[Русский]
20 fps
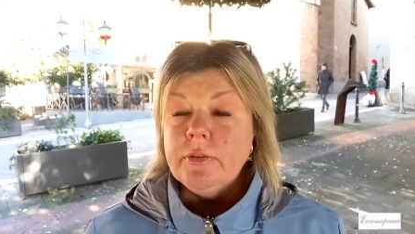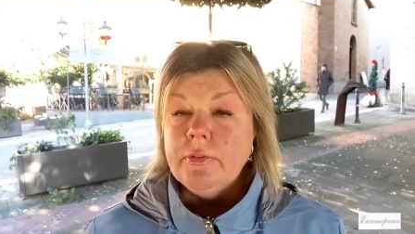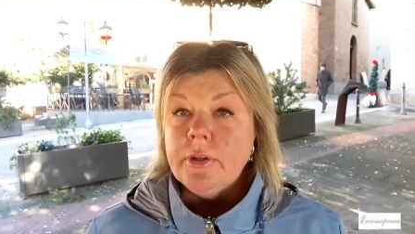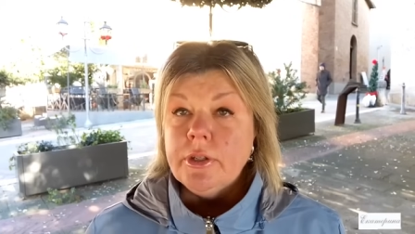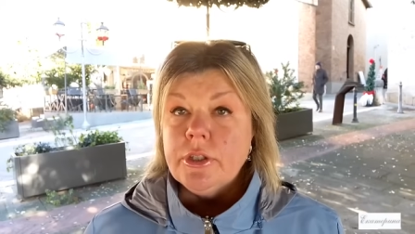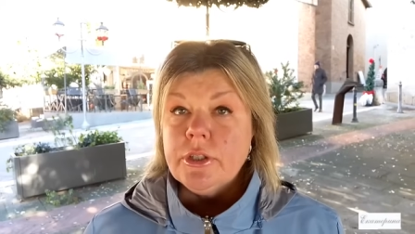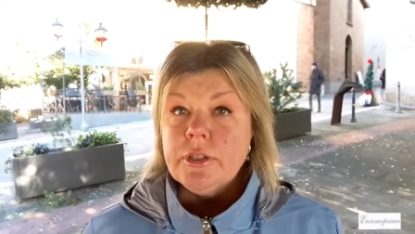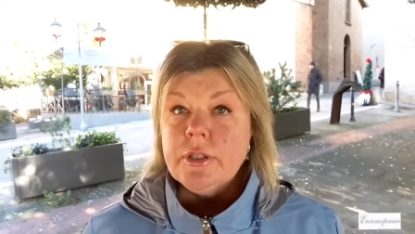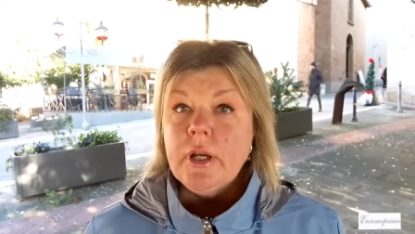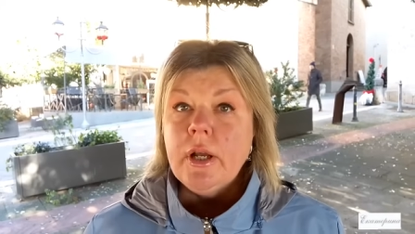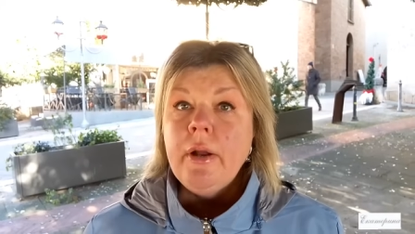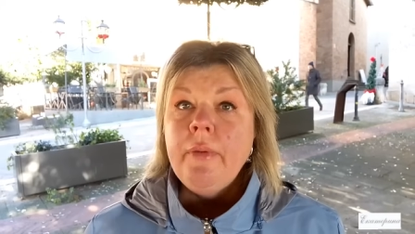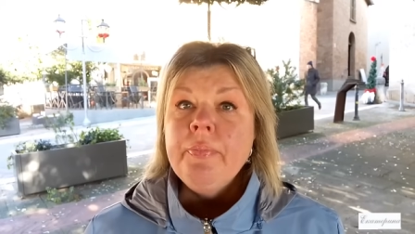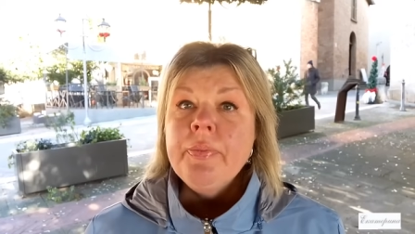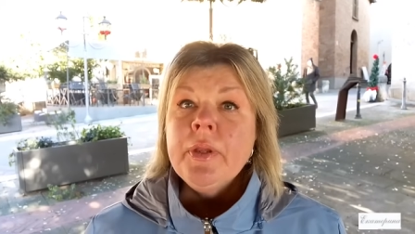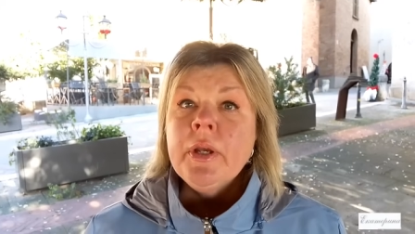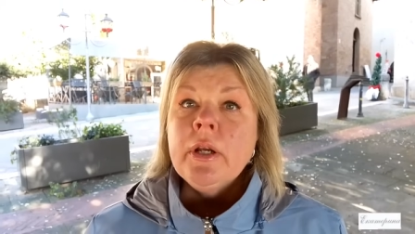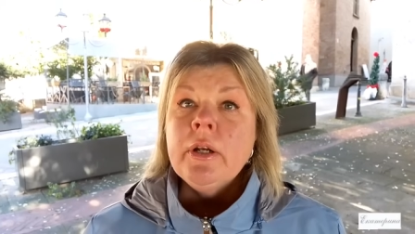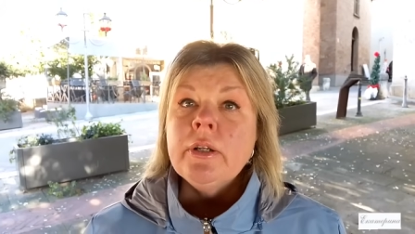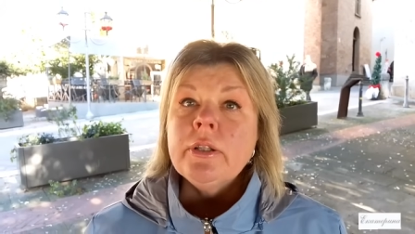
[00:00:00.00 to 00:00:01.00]
два часа
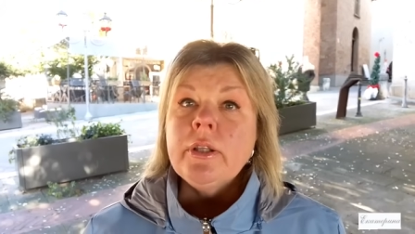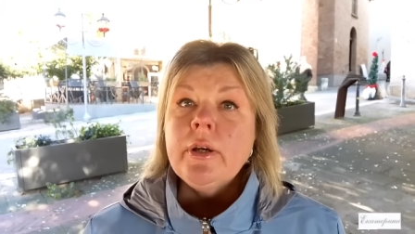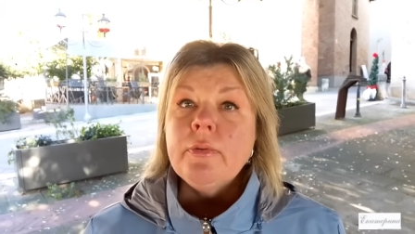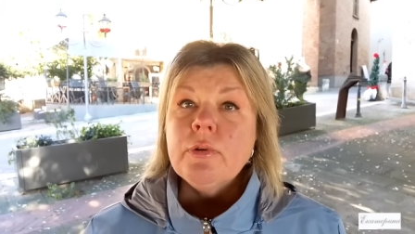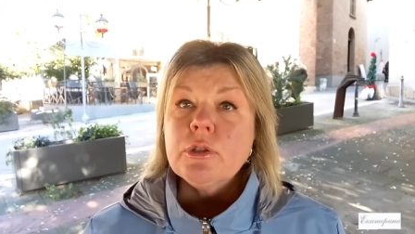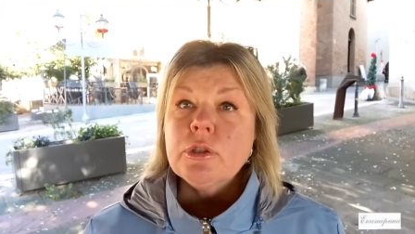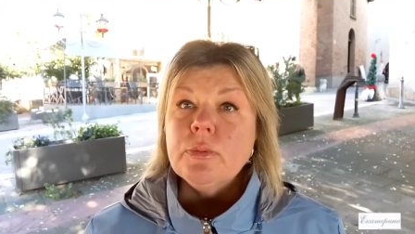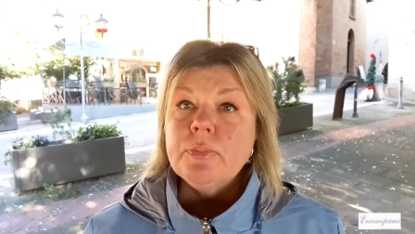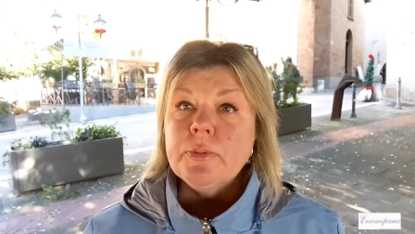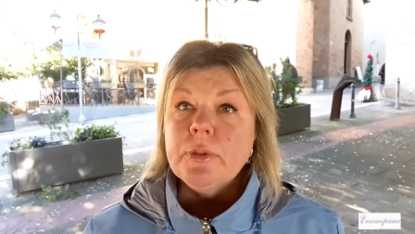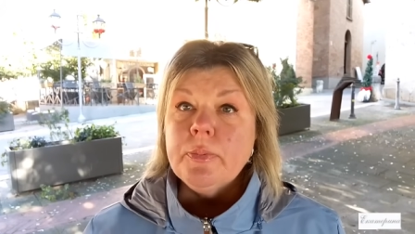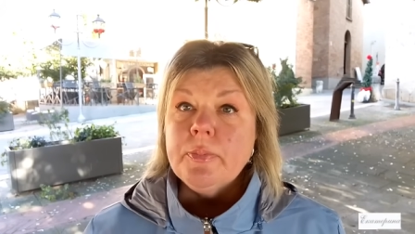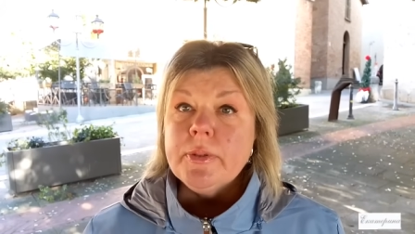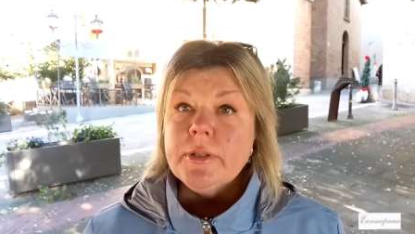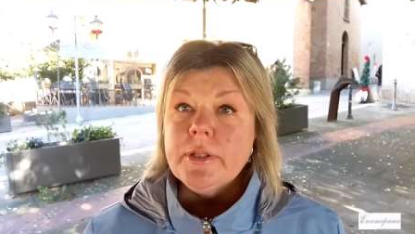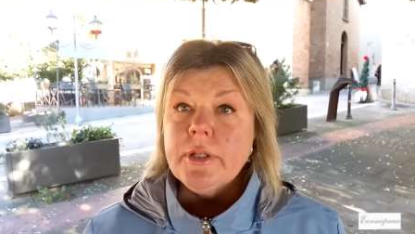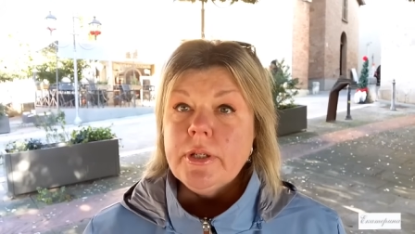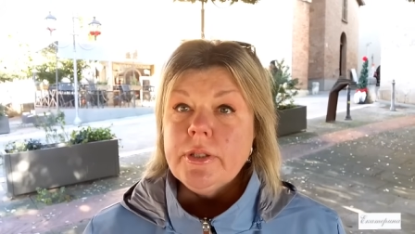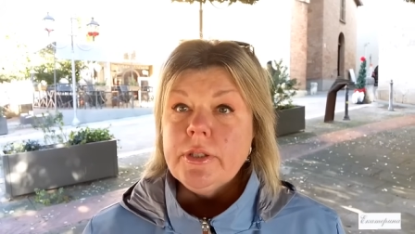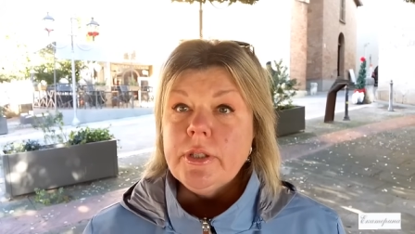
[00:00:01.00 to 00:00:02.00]
для того, чтобы
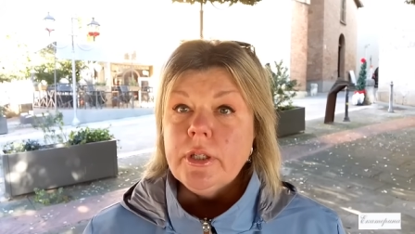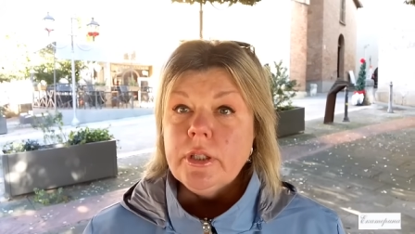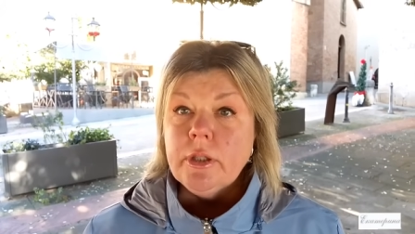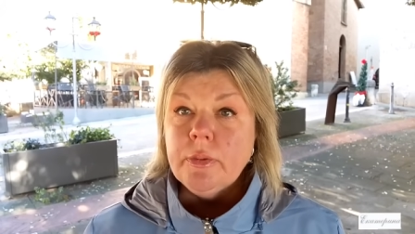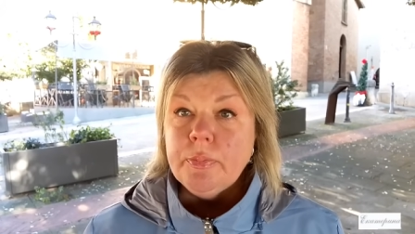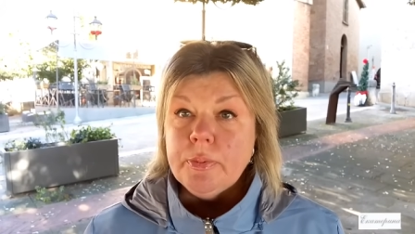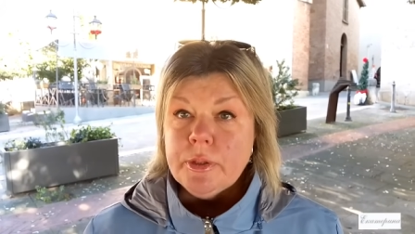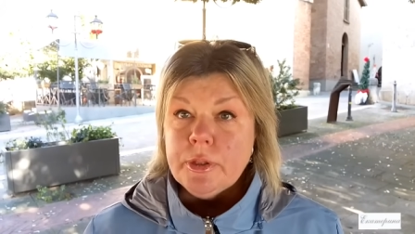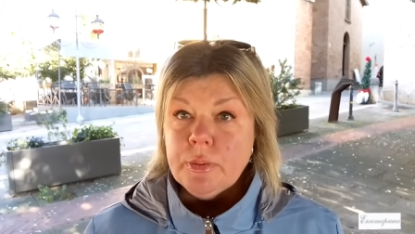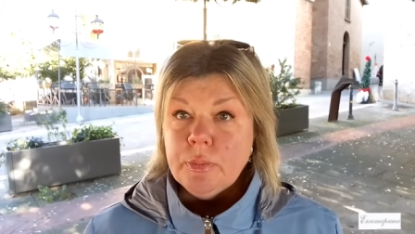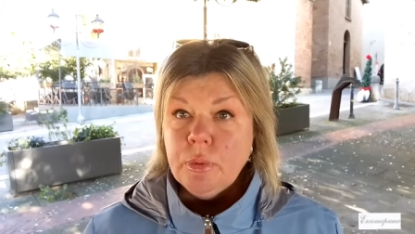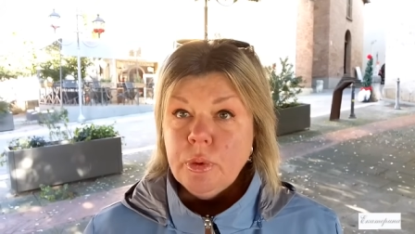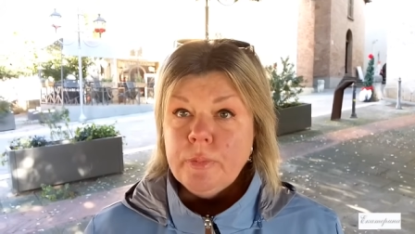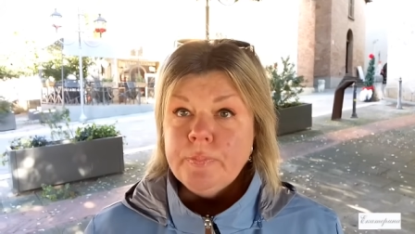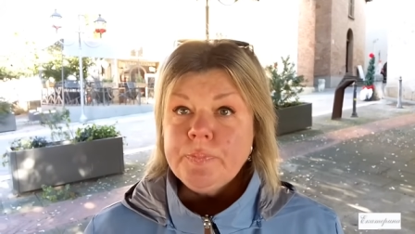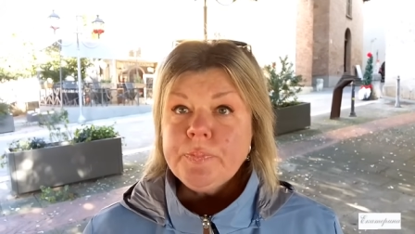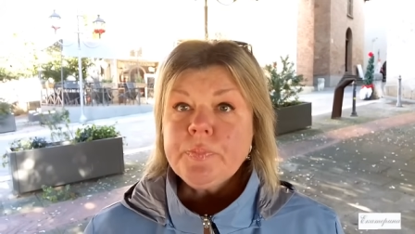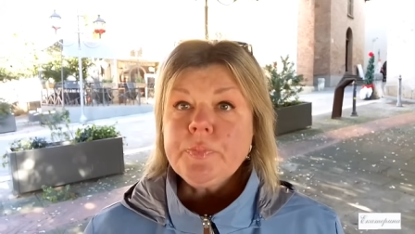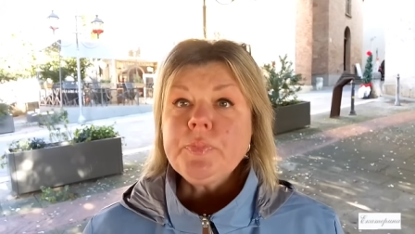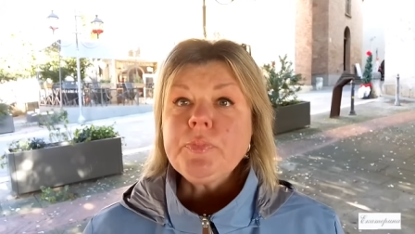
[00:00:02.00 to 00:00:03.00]
написать это письмо